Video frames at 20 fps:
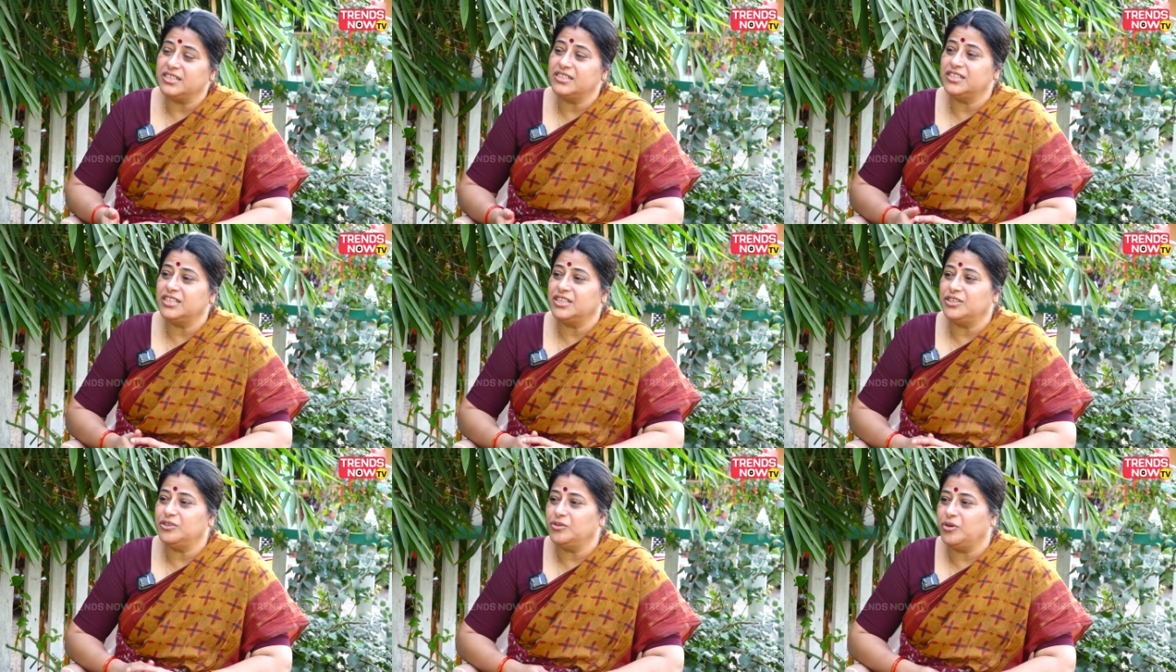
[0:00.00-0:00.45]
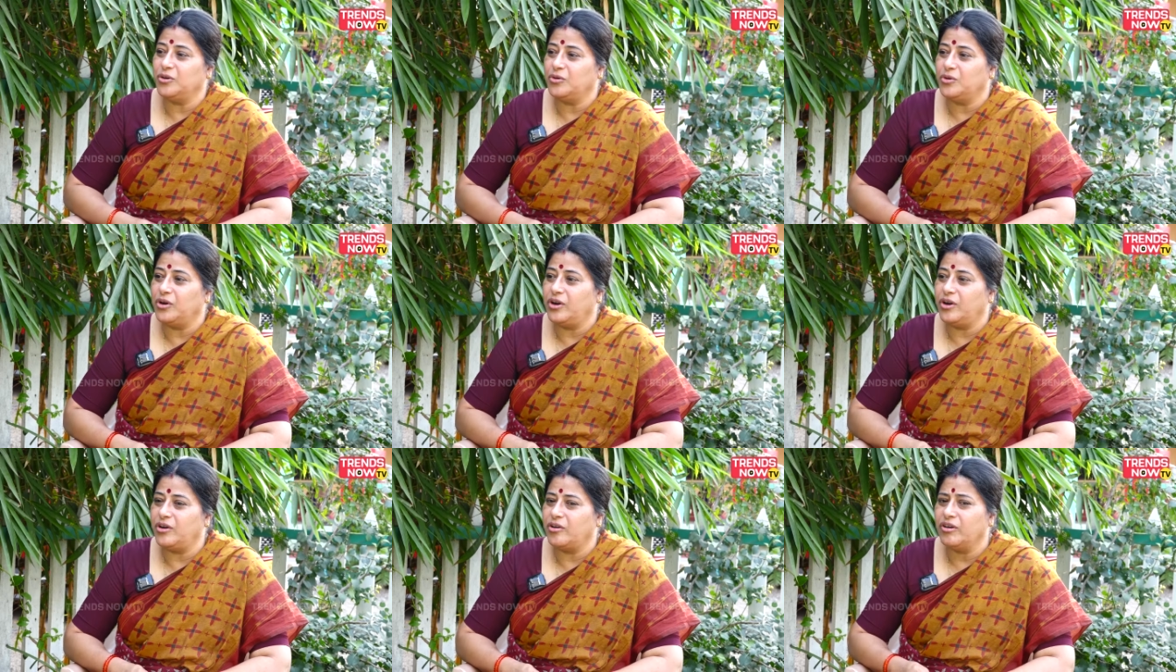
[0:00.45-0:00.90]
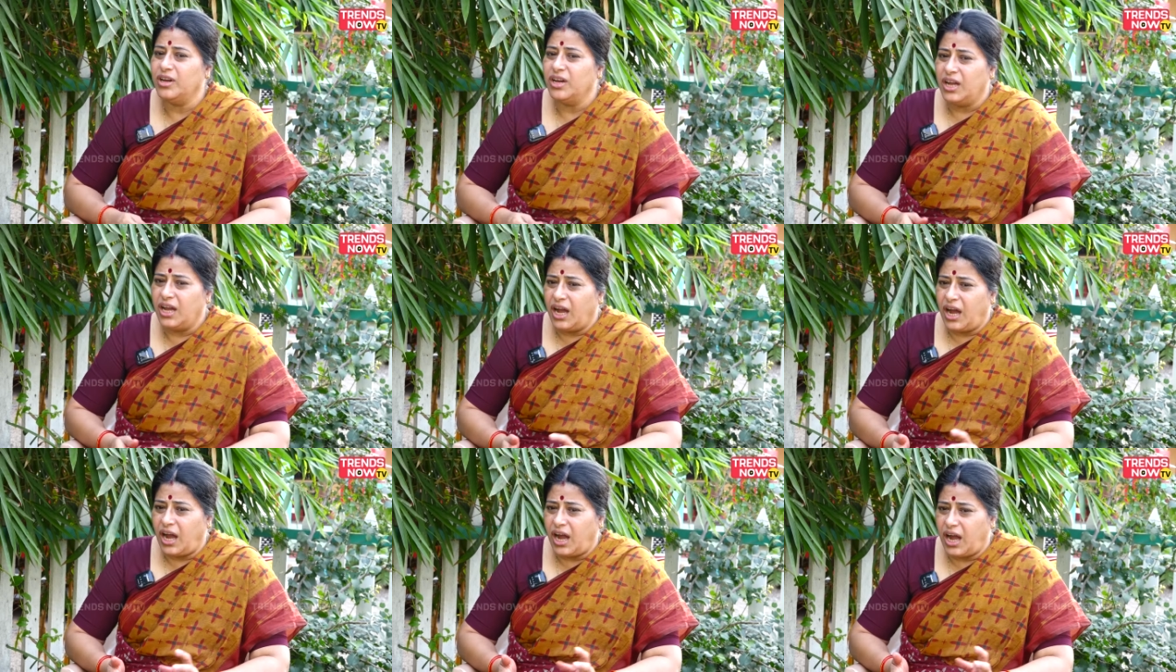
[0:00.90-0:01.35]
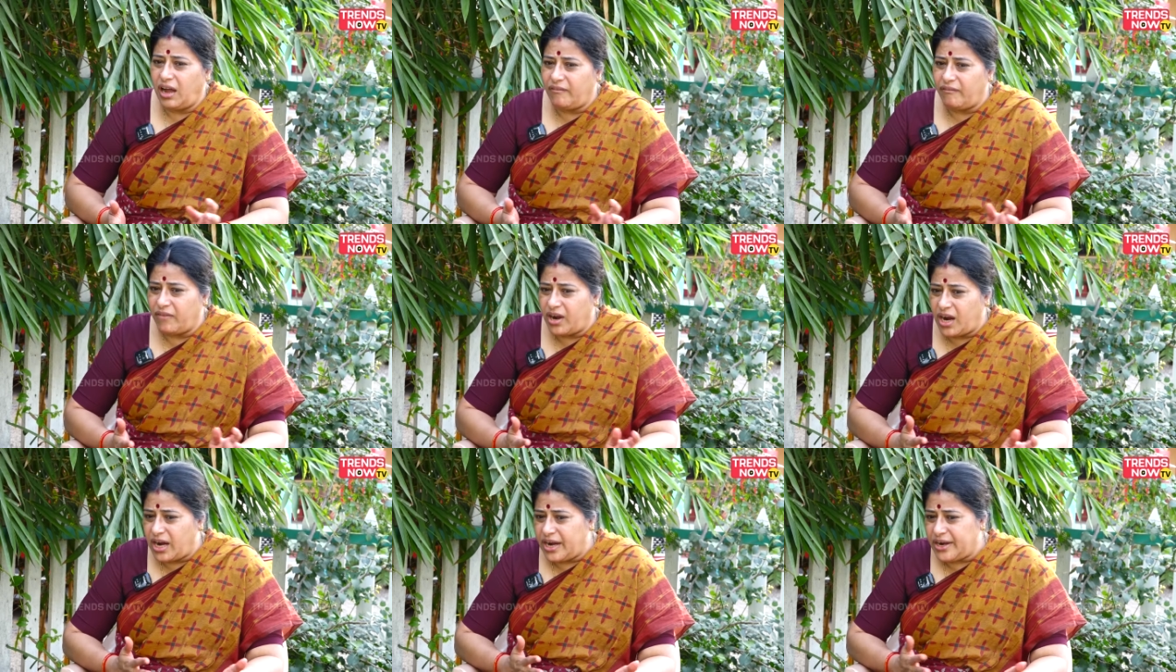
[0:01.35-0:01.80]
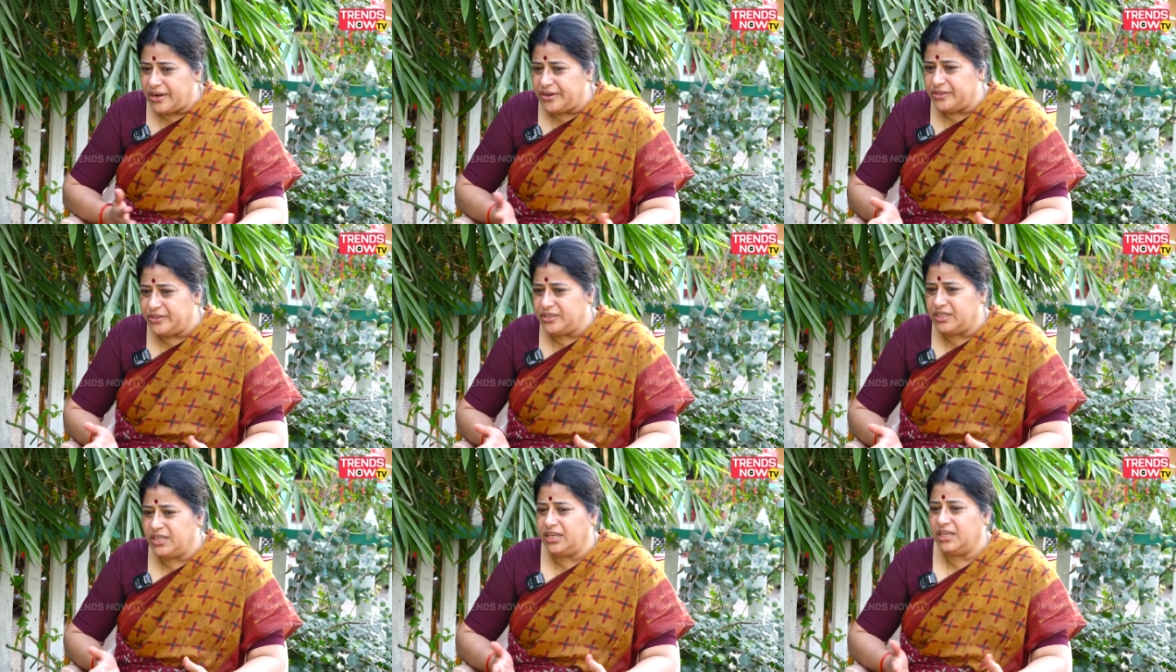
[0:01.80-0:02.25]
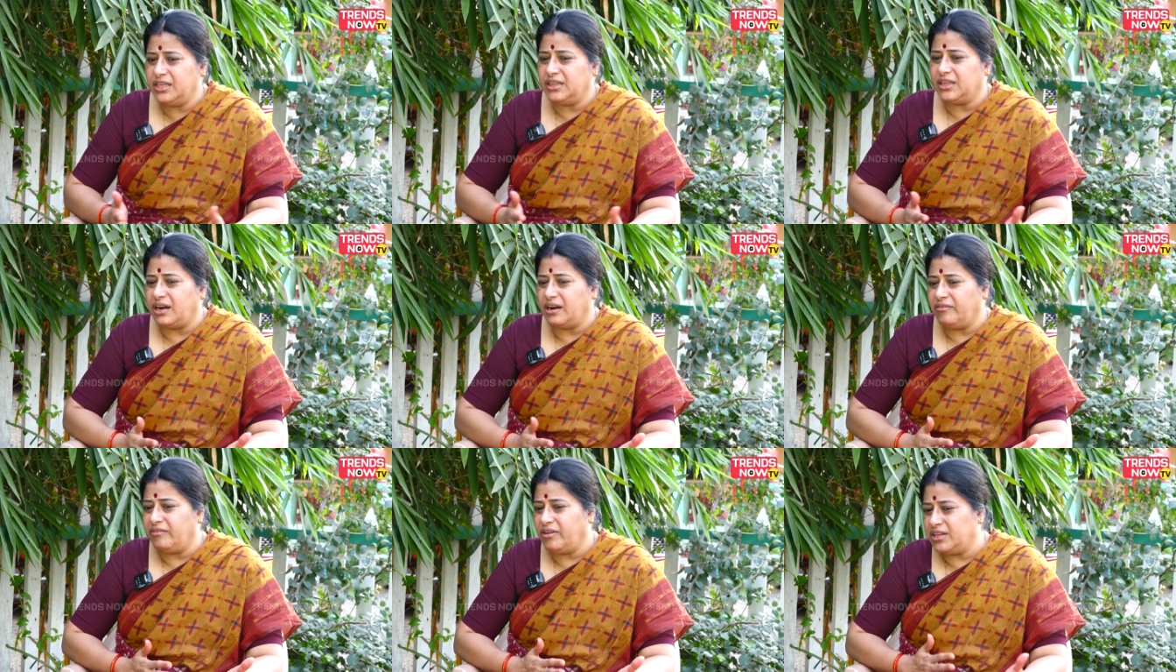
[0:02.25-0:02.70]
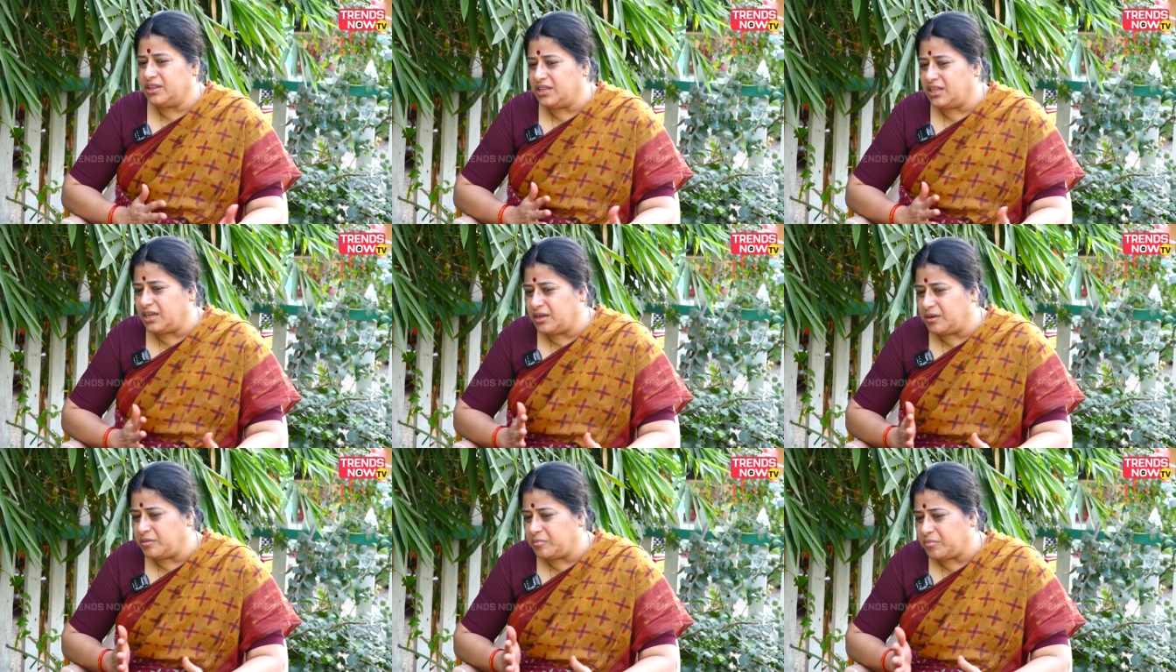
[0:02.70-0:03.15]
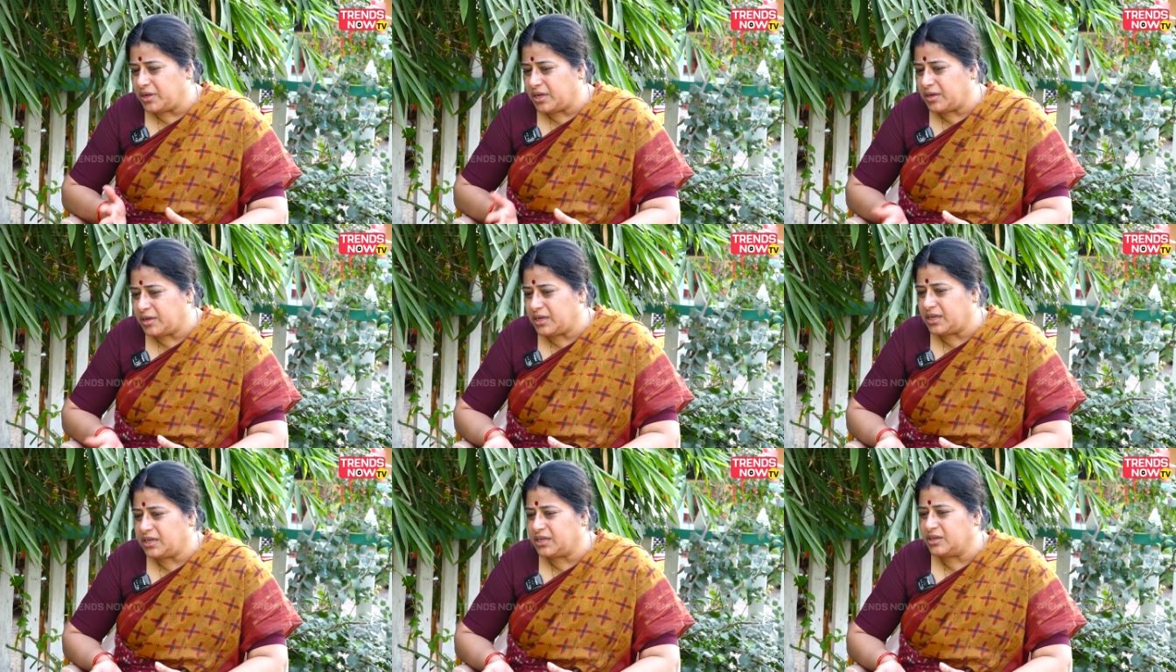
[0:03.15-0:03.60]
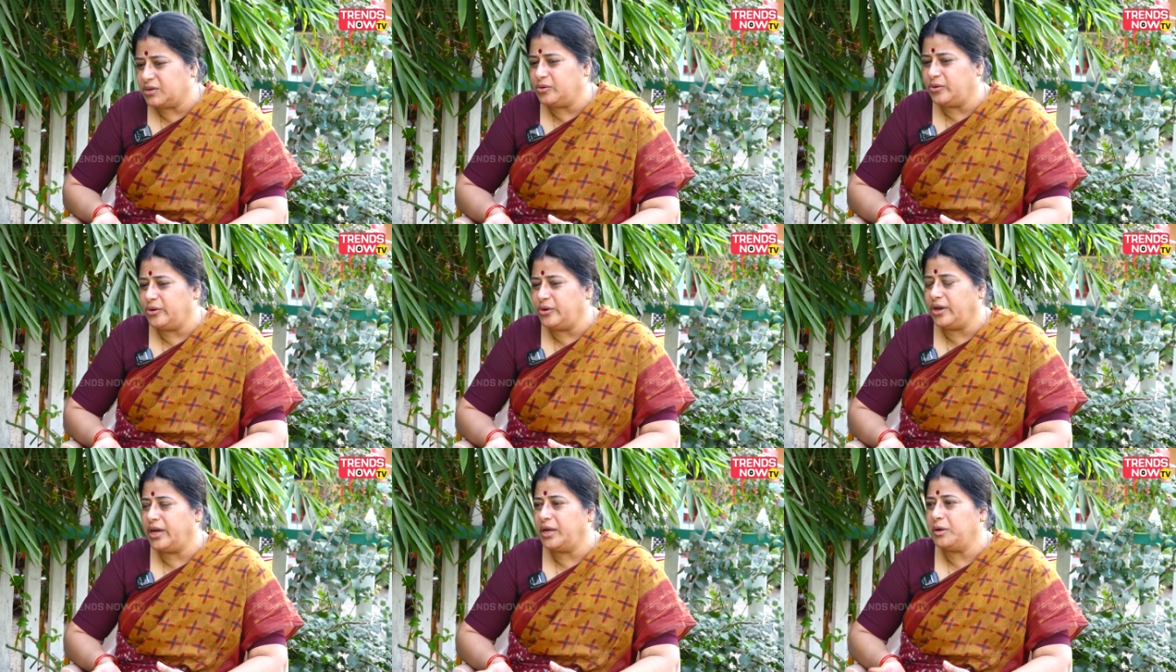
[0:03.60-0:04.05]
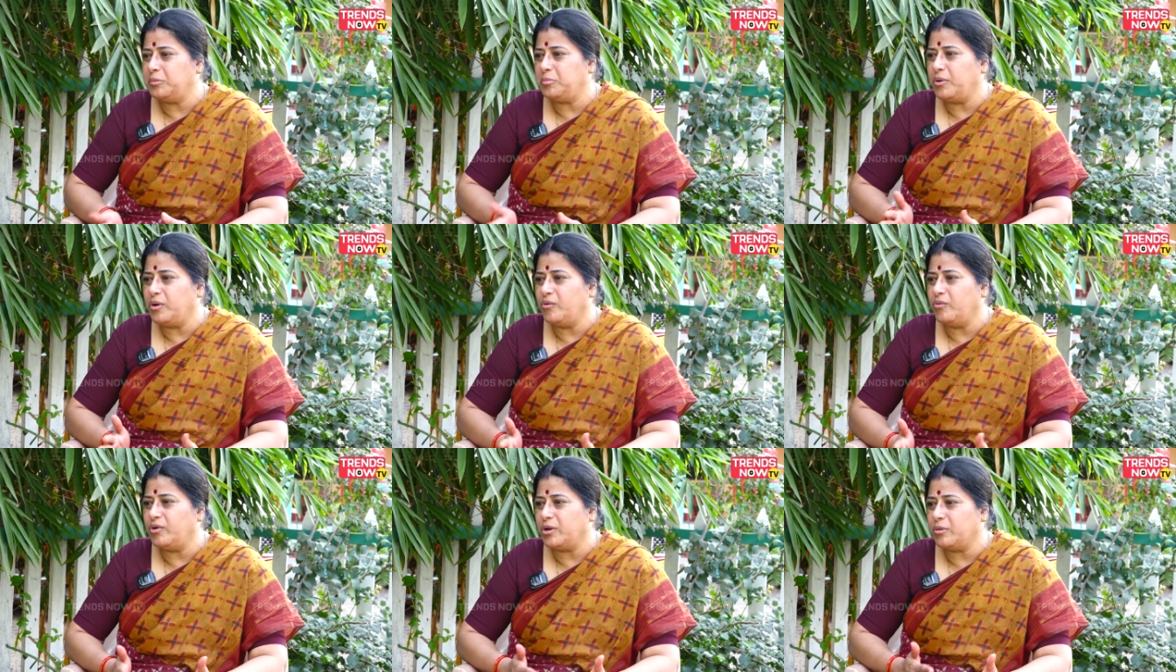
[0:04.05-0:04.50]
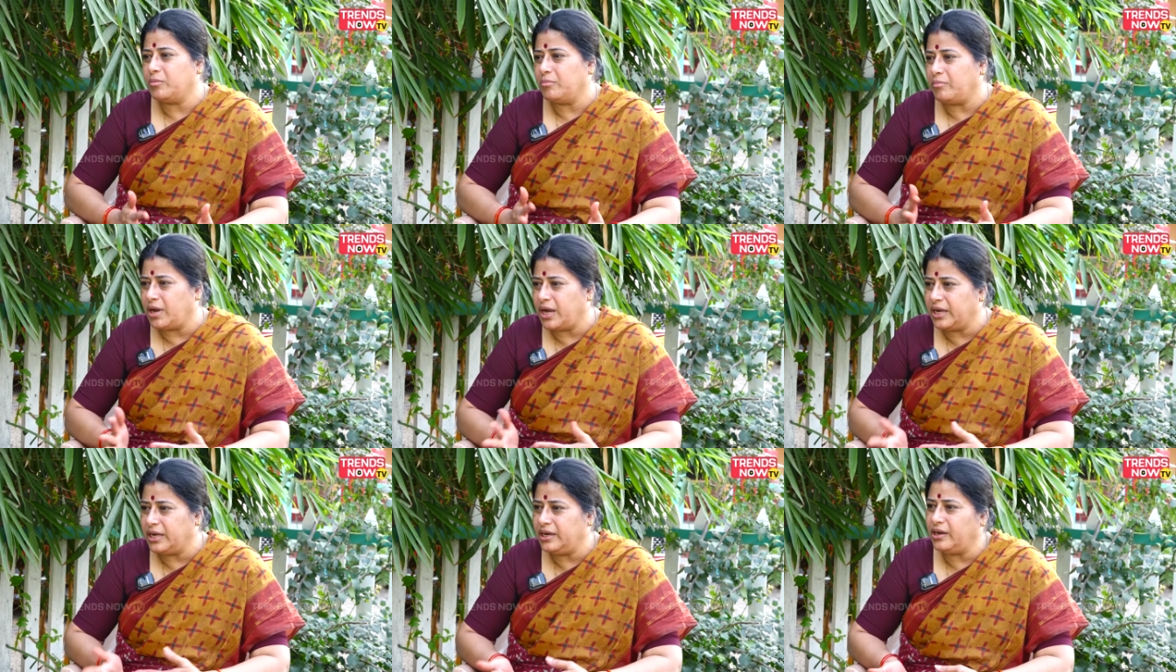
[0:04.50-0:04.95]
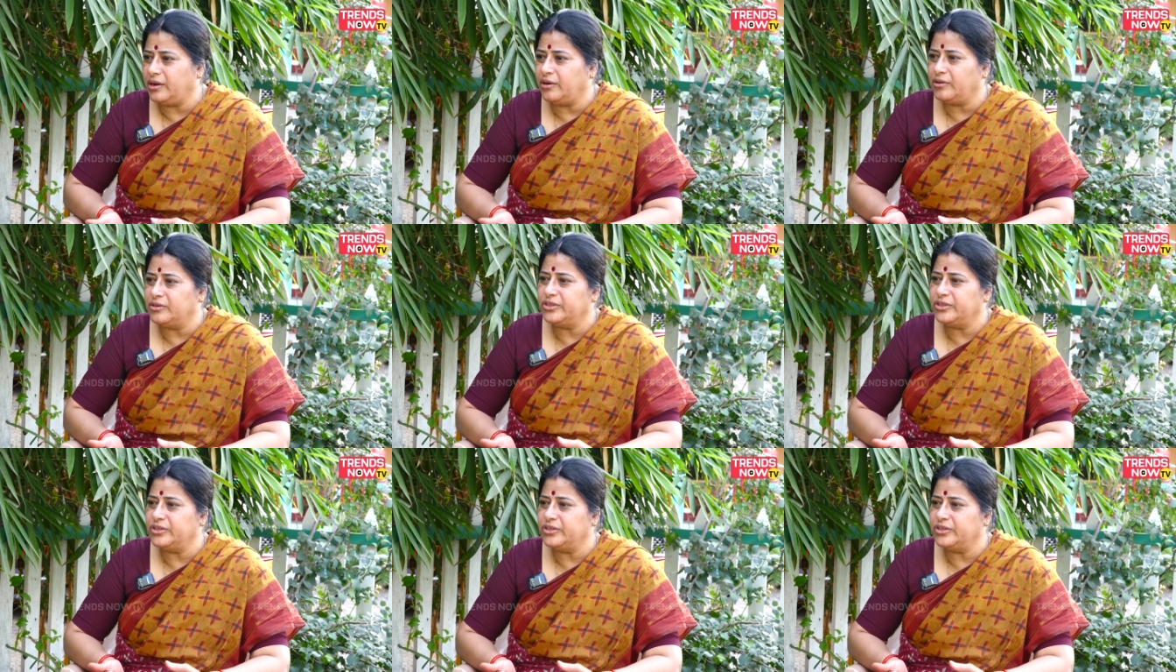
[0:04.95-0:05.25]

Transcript: సెన్సిటివ్గా ఉండడం ఆ వాడిది తర్వాత మా గురుగారు పోవడం మా ఇంట్లో